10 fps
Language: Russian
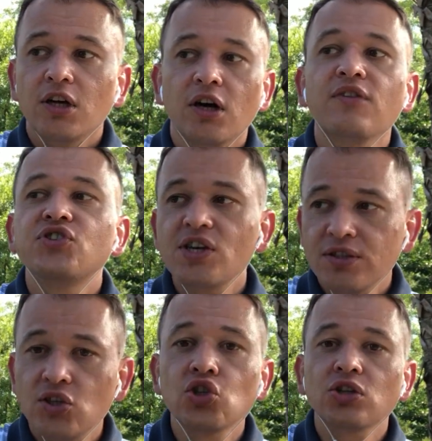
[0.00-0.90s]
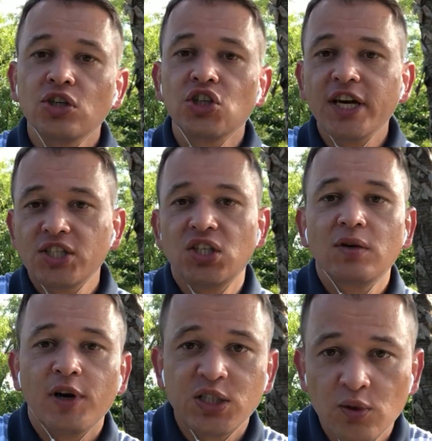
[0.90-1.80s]
А, все эти четыре части
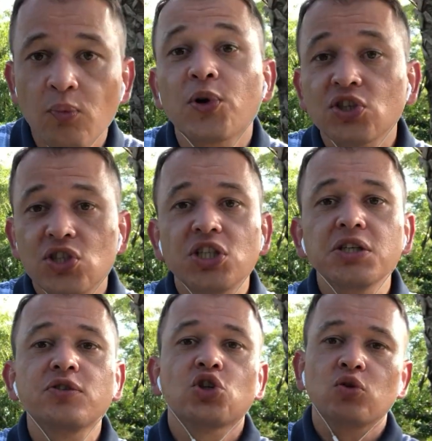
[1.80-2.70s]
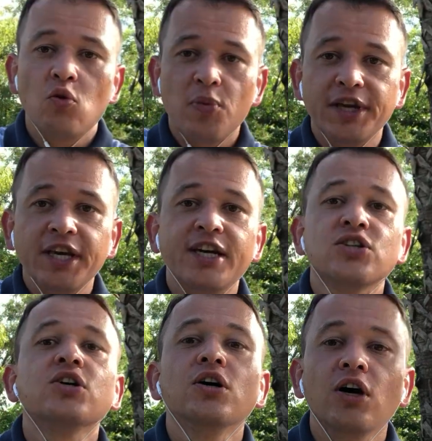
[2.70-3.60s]
необходимо протестировать, чтобы
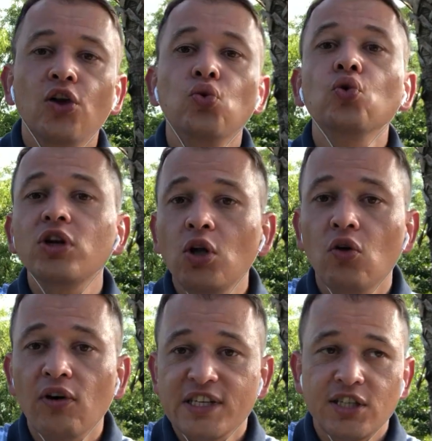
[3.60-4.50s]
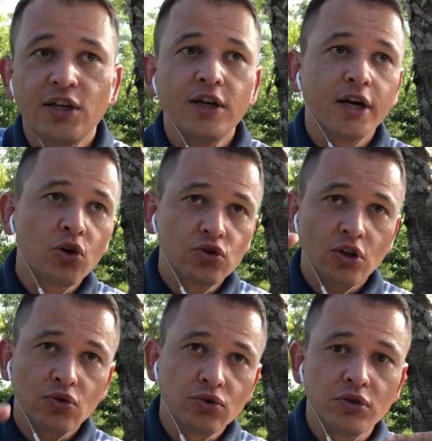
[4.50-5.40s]
понять, а, ноль ли у вас или
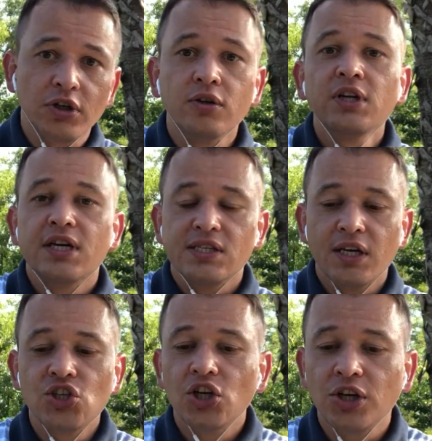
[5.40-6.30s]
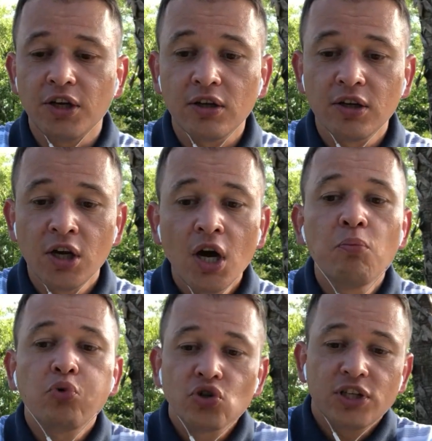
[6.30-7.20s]
какое-то другое значение.
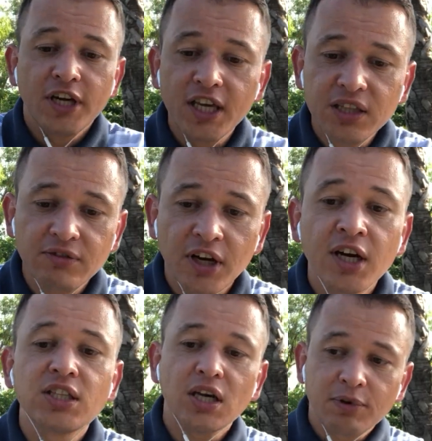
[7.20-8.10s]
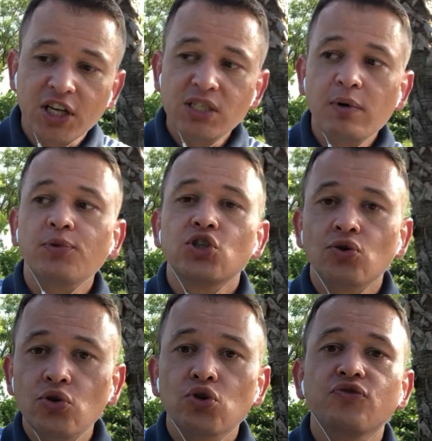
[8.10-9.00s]
После этого необходимо
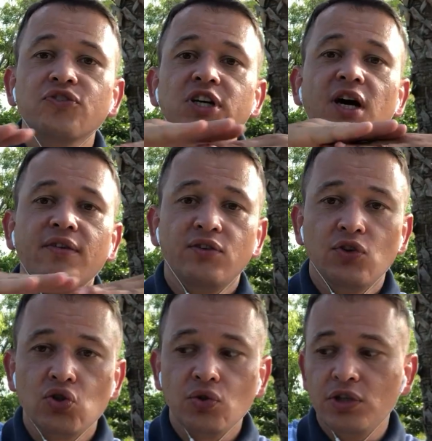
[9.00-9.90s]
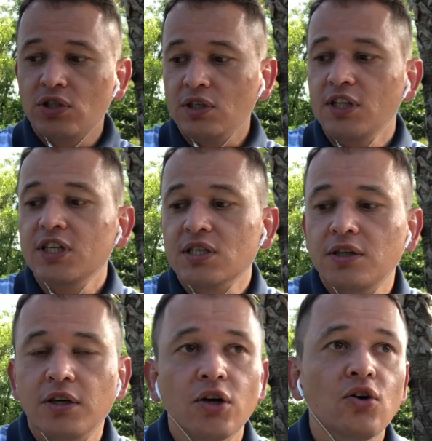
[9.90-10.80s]
потихонечку выравнивать. То есть,
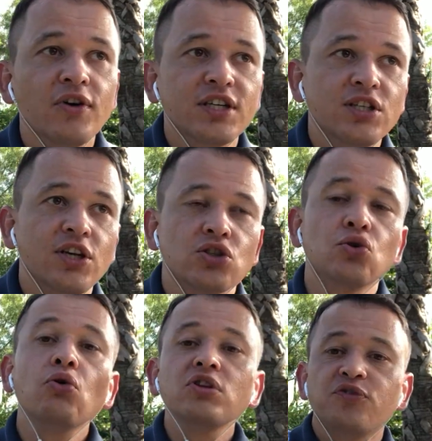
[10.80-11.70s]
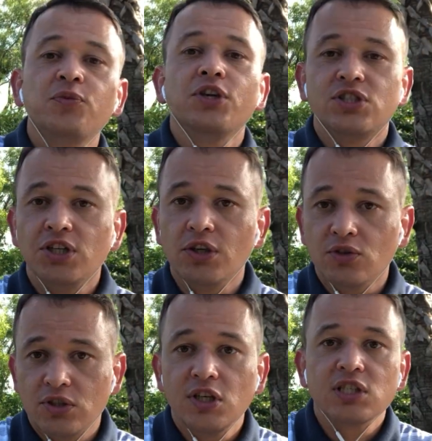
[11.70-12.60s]
если у вас есть годы впереди,
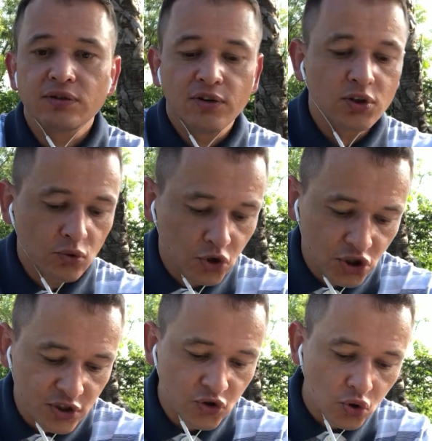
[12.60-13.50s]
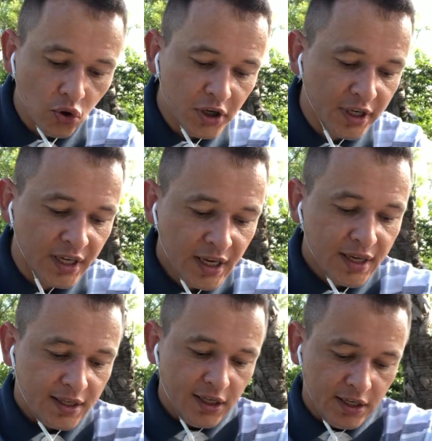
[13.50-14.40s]
то есть, если вы учитесь в школе
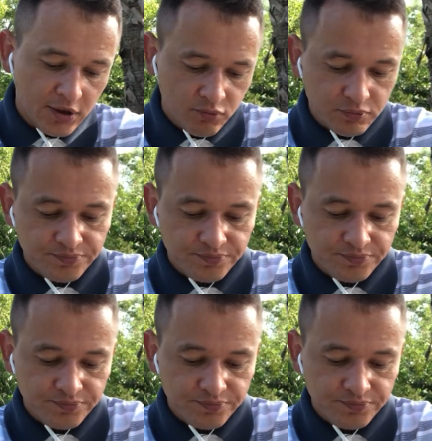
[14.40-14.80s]
или